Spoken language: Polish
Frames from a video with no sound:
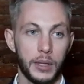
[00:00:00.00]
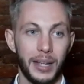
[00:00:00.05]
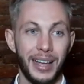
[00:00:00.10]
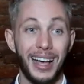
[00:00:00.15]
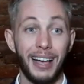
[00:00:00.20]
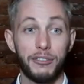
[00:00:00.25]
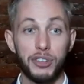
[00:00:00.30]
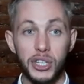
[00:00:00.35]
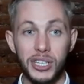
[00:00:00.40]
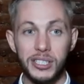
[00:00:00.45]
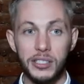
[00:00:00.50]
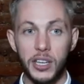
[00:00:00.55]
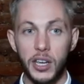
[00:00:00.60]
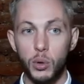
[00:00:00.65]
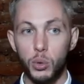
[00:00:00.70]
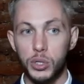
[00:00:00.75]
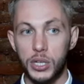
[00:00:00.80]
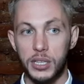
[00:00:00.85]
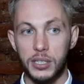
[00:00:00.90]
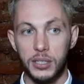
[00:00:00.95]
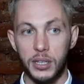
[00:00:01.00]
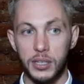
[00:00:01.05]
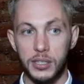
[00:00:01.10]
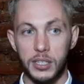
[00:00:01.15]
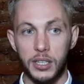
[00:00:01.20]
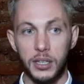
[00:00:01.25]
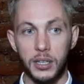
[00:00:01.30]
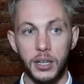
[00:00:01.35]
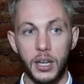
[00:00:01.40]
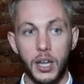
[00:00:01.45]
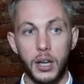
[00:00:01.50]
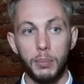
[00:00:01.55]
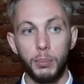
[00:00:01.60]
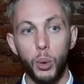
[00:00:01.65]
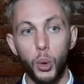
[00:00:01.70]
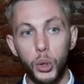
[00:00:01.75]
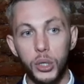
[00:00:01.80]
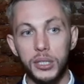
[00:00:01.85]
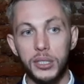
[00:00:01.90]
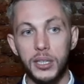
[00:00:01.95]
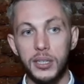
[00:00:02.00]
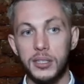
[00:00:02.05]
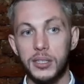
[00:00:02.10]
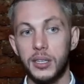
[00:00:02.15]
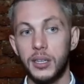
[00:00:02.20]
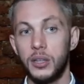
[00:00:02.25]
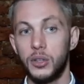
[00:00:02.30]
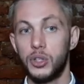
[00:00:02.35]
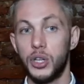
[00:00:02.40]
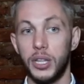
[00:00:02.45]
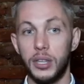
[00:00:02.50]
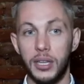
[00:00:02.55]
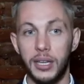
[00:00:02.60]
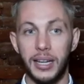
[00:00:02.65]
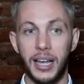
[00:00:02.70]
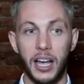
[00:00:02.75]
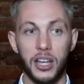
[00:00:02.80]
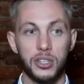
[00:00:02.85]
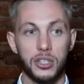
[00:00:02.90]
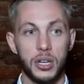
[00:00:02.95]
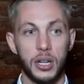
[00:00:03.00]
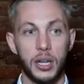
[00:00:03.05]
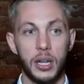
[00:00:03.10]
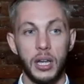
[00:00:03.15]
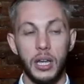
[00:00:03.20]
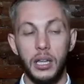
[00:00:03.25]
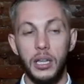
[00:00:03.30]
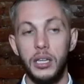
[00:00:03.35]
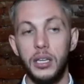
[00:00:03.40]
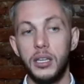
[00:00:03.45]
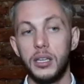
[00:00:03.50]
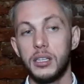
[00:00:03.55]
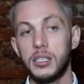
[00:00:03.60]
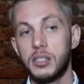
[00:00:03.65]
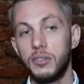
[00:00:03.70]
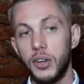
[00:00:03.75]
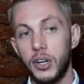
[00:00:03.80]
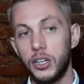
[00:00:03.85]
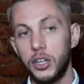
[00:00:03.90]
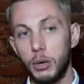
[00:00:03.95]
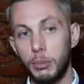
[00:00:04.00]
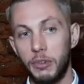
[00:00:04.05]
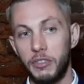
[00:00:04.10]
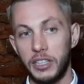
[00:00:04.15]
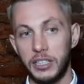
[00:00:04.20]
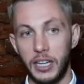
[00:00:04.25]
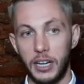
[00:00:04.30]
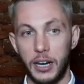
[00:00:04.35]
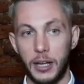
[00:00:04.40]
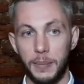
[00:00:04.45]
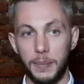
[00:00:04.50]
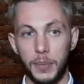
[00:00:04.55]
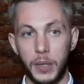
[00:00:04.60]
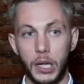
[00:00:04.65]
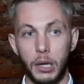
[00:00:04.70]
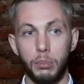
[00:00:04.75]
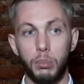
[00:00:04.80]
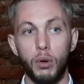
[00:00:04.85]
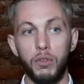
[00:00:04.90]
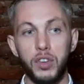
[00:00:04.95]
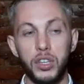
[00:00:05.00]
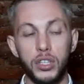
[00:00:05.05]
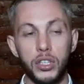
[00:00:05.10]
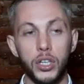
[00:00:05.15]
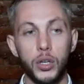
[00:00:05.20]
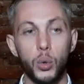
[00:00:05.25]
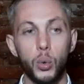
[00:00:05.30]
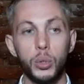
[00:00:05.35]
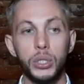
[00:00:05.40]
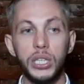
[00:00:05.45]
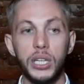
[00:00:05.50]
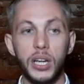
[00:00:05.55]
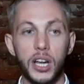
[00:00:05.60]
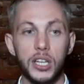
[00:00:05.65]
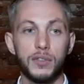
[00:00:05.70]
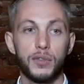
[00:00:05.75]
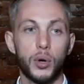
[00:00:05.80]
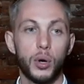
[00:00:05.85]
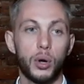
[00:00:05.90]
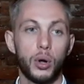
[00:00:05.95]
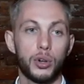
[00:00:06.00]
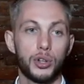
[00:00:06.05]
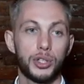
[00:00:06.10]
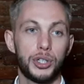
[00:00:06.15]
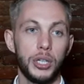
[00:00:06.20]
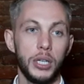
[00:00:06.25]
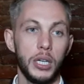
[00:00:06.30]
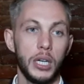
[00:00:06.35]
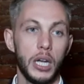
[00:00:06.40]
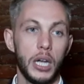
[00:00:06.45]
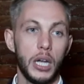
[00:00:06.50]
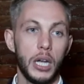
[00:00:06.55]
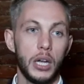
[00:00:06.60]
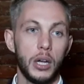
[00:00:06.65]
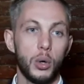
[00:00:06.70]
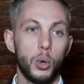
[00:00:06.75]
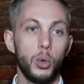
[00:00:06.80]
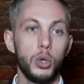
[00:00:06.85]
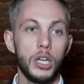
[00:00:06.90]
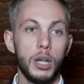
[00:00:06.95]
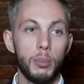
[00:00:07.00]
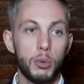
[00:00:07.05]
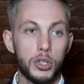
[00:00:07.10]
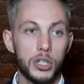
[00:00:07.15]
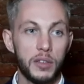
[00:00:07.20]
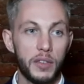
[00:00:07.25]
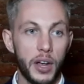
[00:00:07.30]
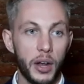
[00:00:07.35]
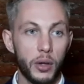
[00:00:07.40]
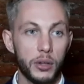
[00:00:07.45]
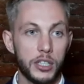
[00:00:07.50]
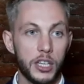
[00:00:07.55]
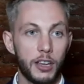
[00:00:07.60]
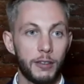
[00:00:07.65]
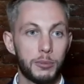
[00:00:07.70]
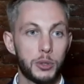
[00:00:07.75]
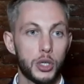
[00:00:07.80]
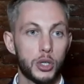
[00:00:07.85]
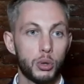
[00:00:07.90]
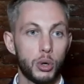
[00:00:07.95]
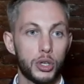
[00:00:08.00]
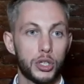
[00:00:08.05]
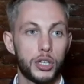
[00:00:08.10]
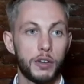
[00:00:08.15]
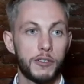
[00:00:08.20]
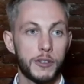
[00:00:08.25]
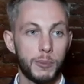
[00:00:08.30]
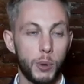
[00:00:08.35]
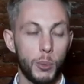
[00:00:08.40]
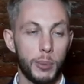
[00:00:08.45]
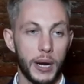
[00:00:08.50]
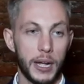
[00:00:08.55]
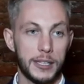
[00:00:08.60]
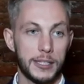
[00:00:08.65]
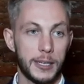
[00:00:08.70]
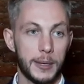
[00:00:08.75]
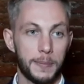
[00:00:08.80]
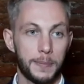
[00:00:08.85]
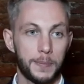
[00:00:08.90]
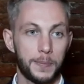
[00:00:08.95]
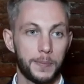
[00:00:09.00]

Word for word: a wszyscy jej uczestnicy politycy, dziennikarze i zwykli obywatele powinni unikać wrogości uniemożliwiającej w przyszłości współpracę.